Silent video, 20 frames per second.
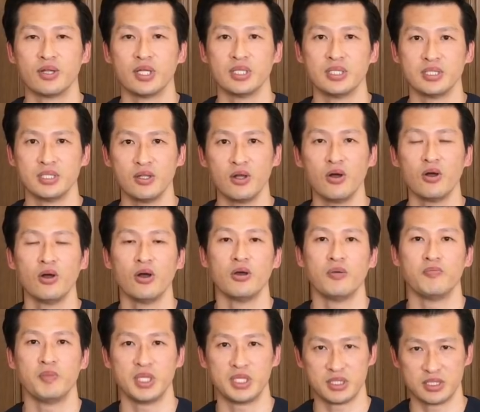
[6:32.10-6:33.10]
トレッチの
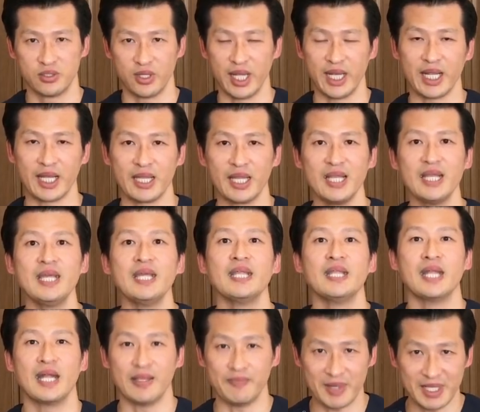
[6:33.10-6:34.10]
3つのやり方
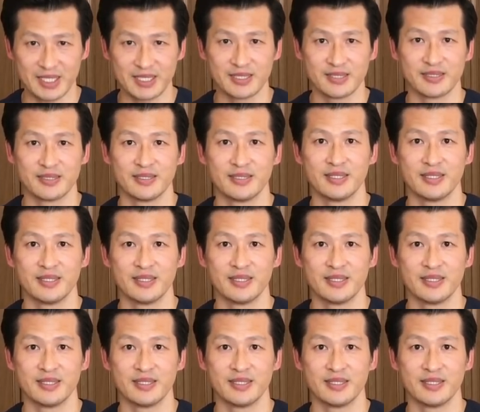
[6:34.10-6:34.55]
になります